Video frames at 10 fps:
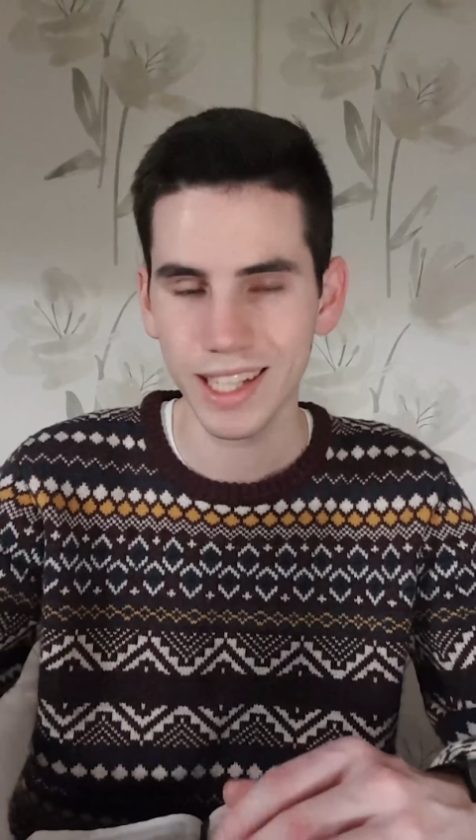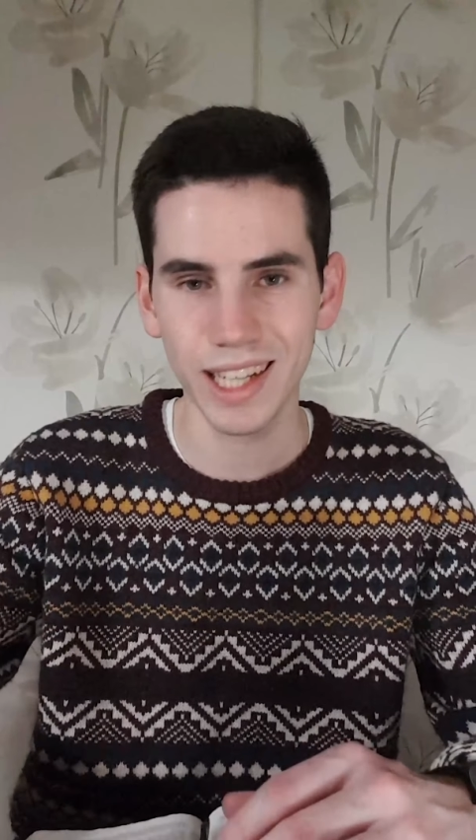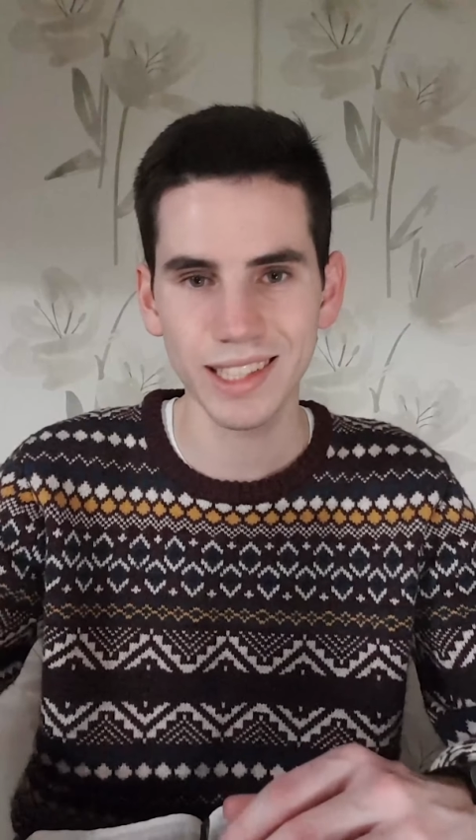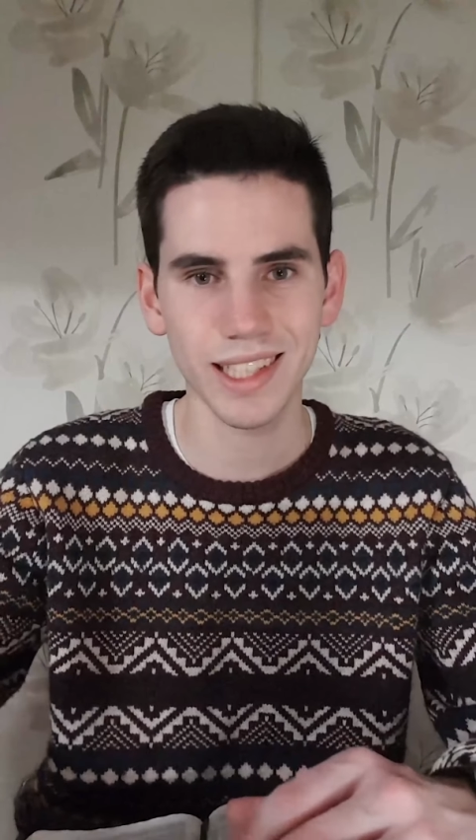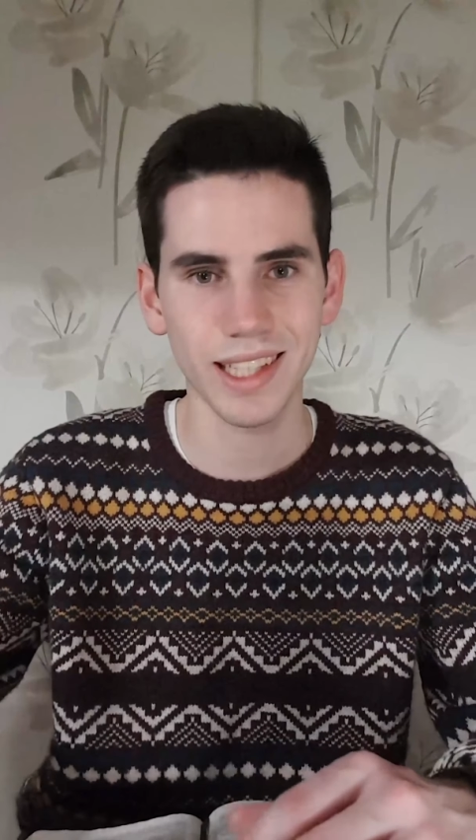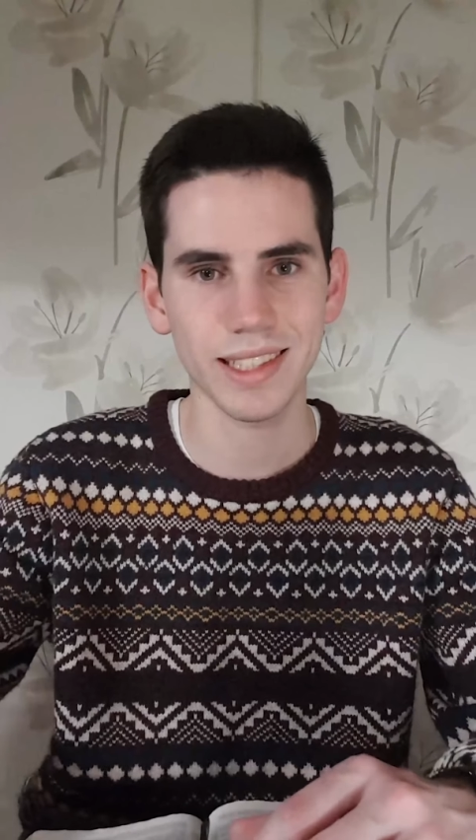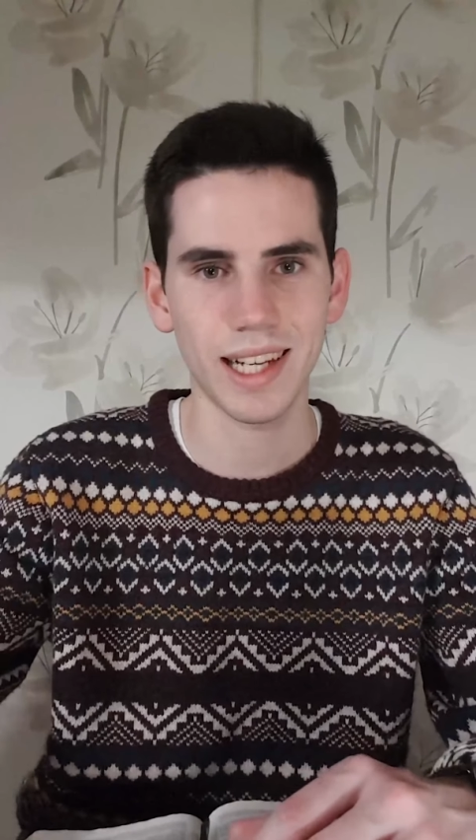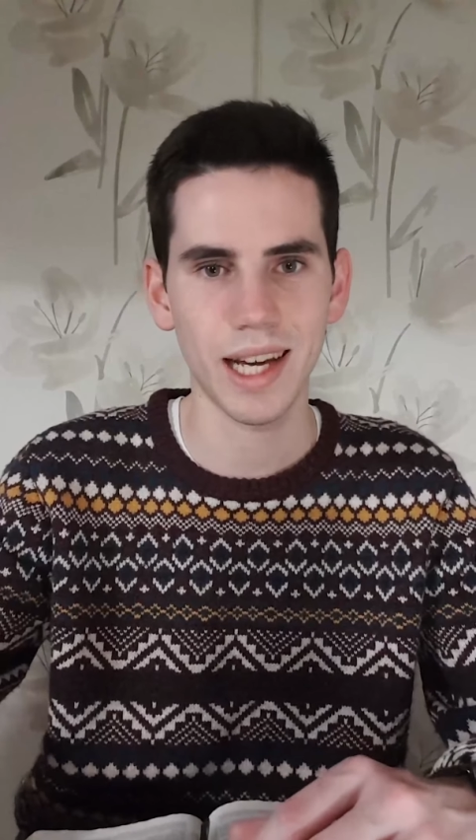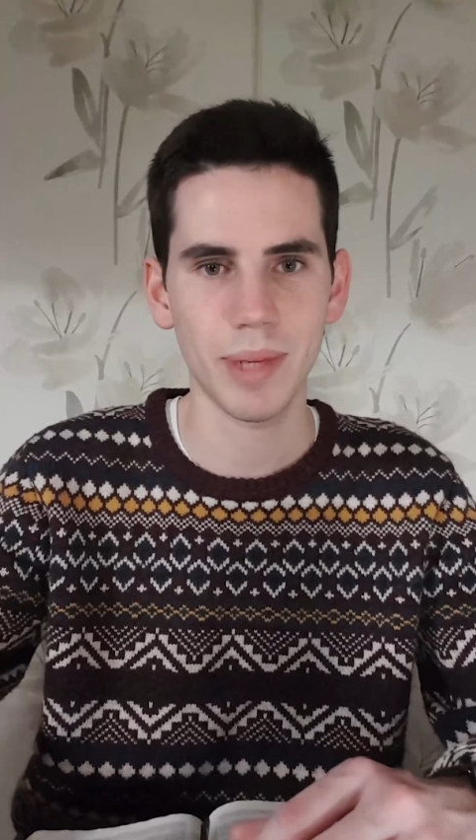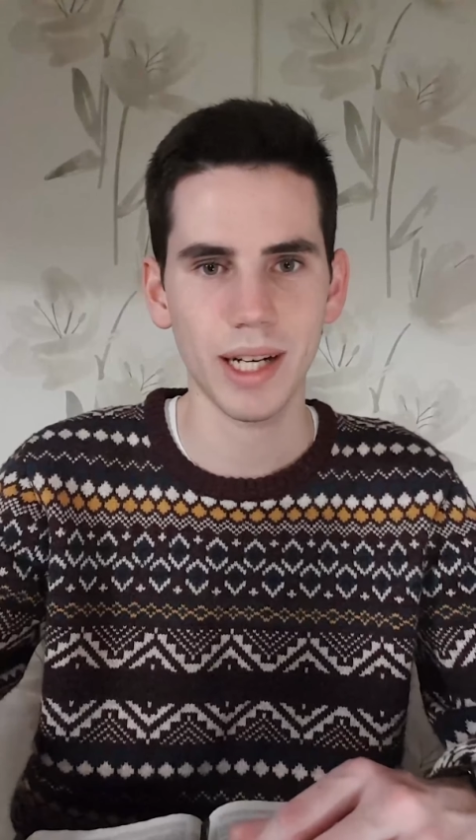ganz, ganz
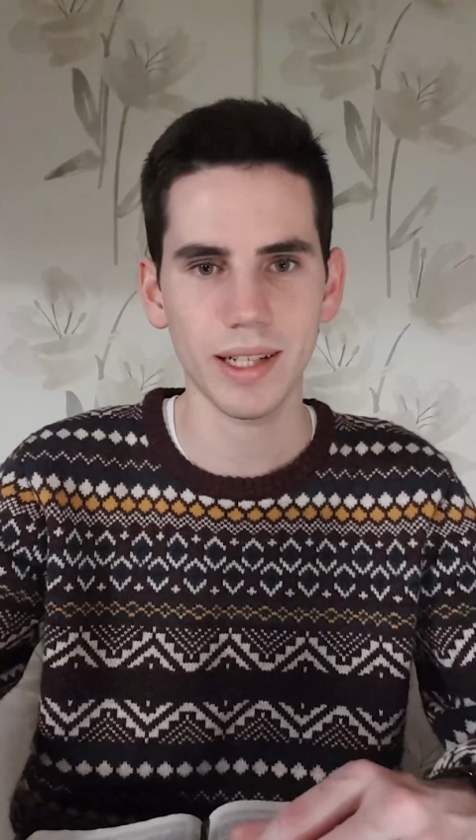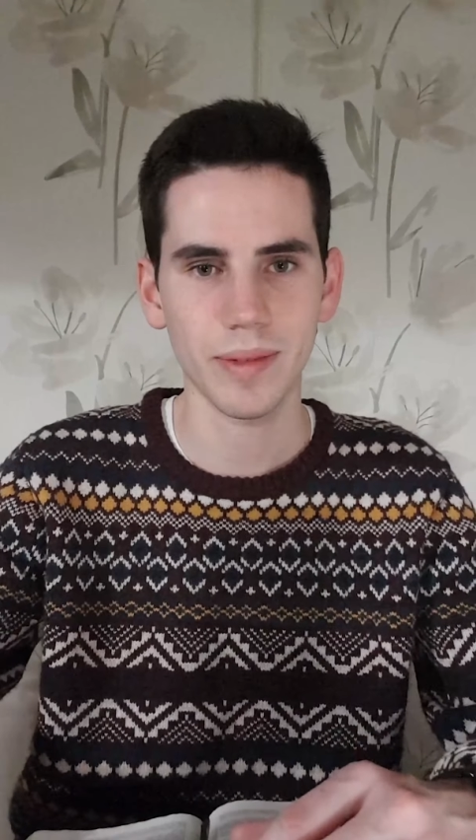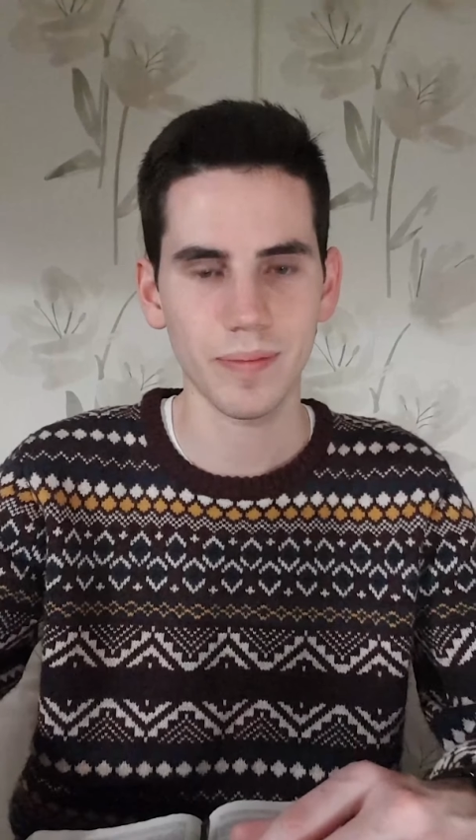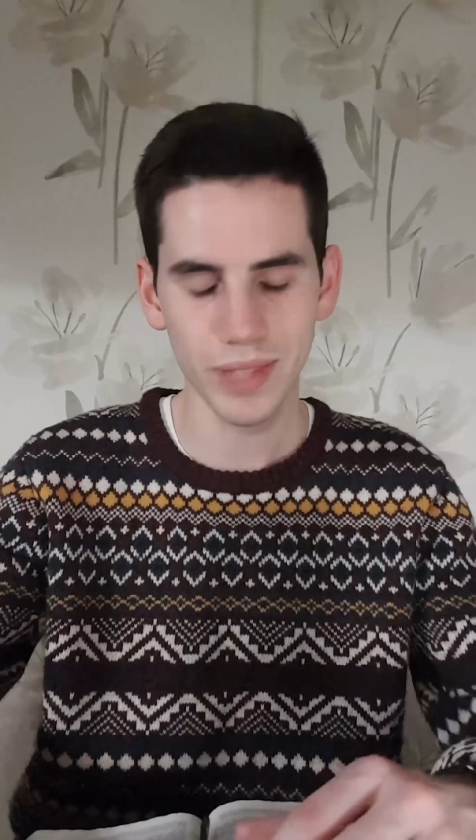klar machen,